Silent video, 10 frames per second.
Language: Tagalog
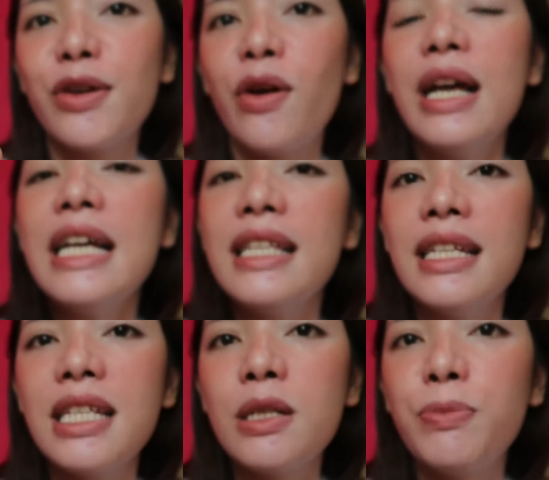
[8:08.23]
So,
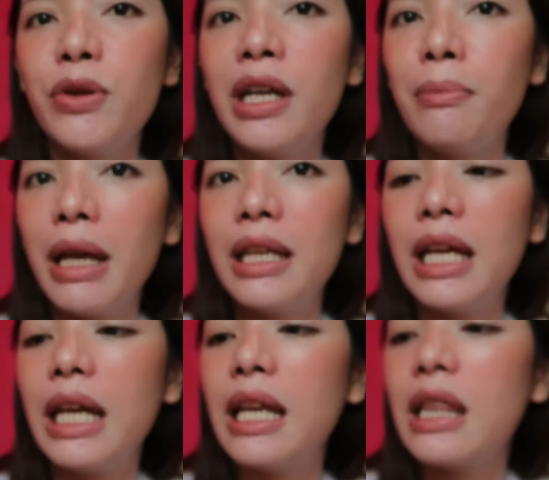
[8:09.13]
this is purely made
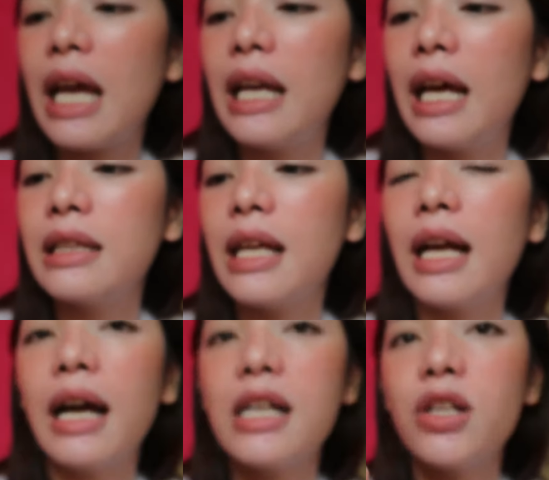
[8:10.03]
in Thailand
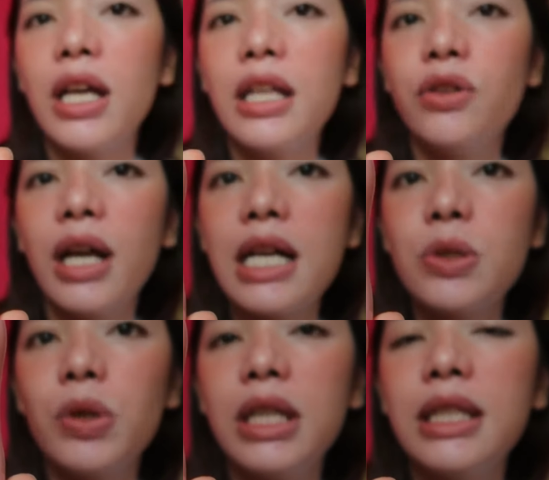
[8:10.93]
talaga. So, ayan yung
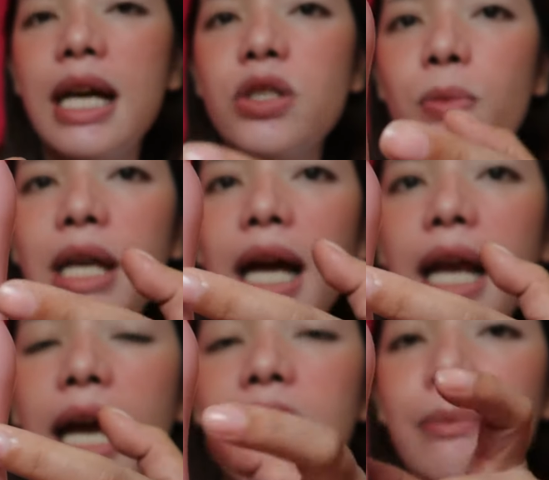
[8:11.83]
nakasulat niya. So, may
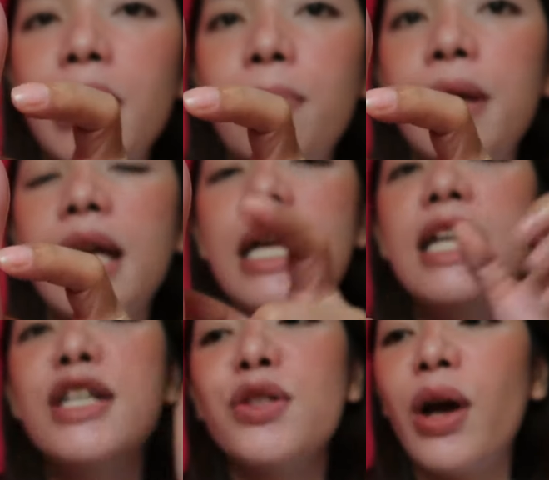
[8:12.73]
nakalagay na BB.
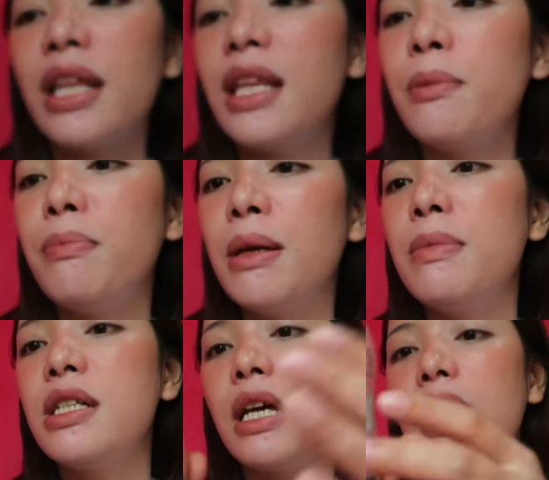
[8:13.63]
So, I think
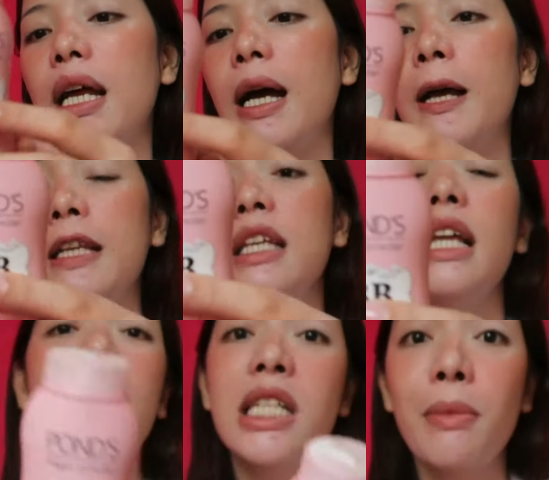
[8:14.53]
BB siya na hindi
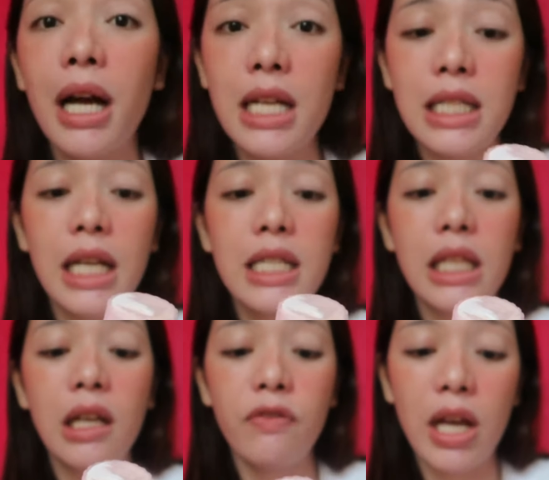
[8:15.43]
talaga siya makakasira
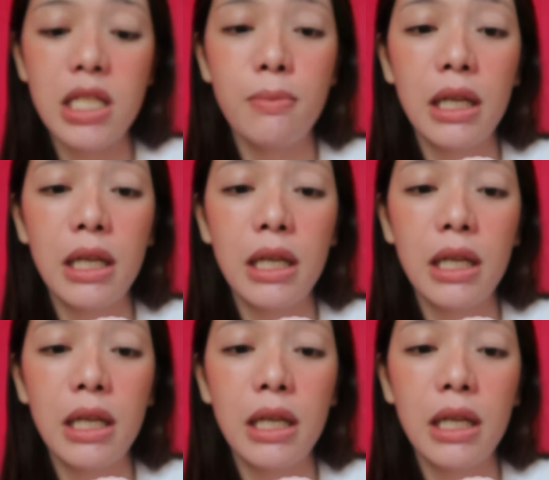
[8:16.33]
sa ating face.